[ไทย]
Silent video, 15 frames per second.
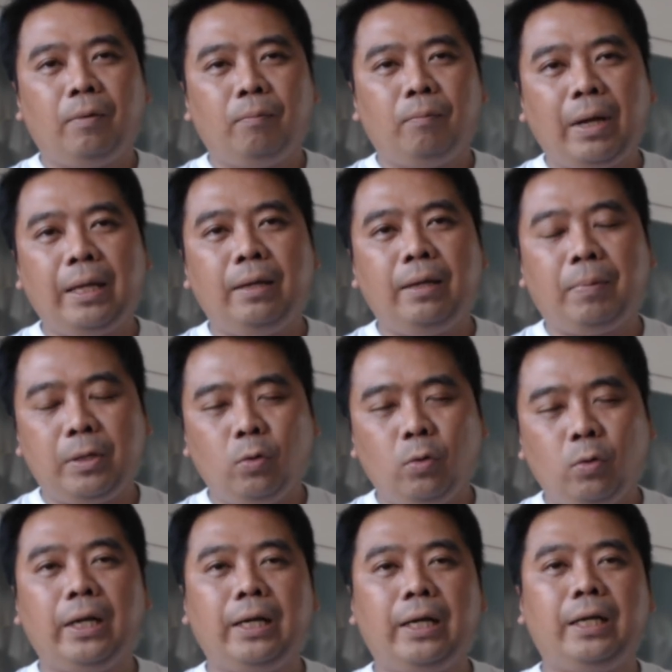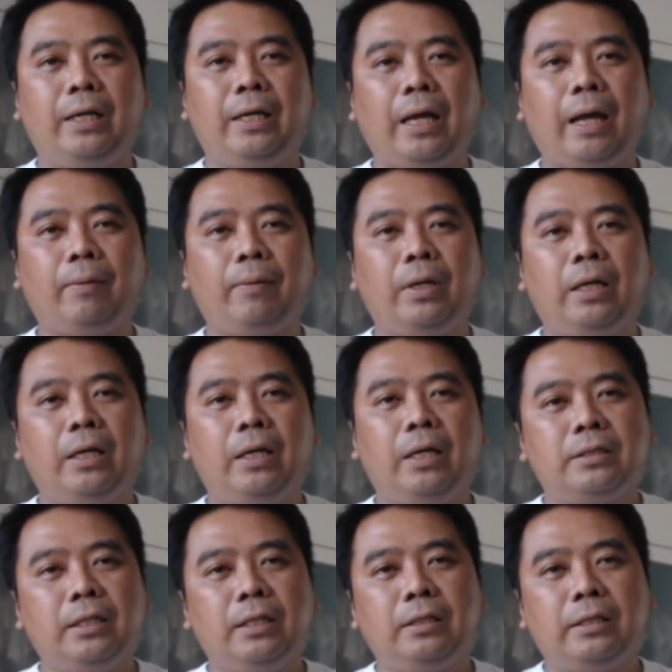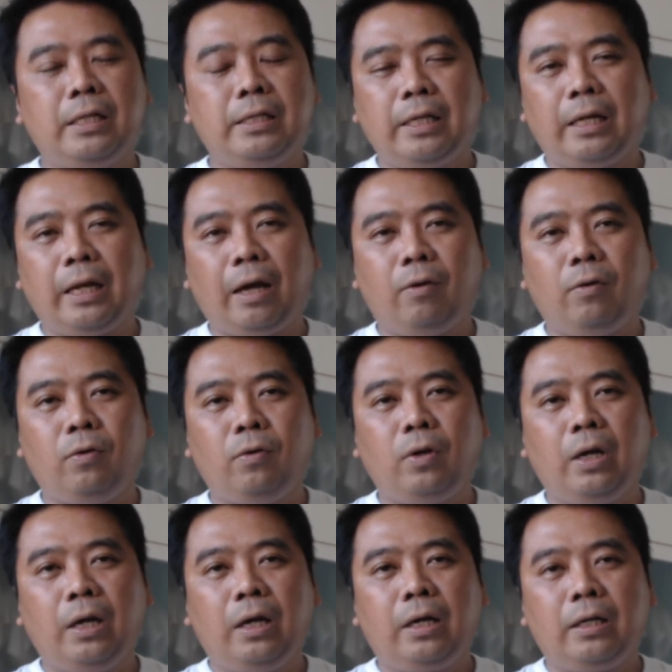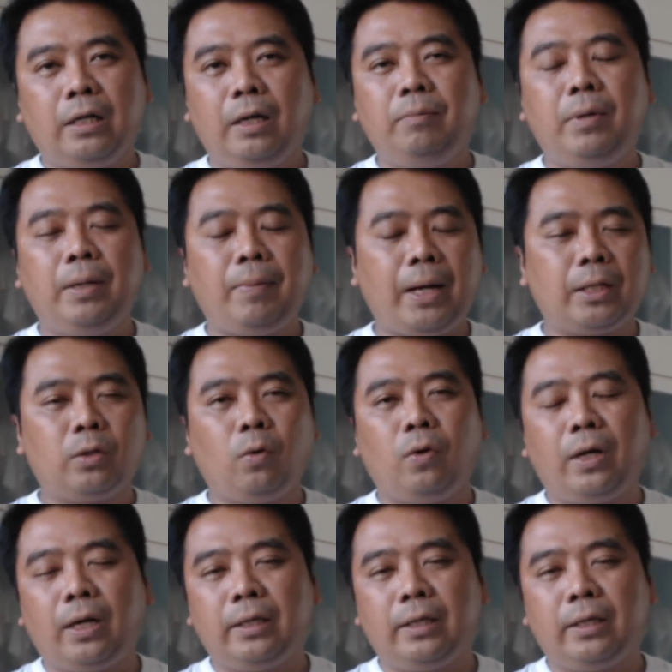ไม่ประยุกต์เลยนะครับ ซึ่งจริงๆแล้วเครื่องมือบางตัว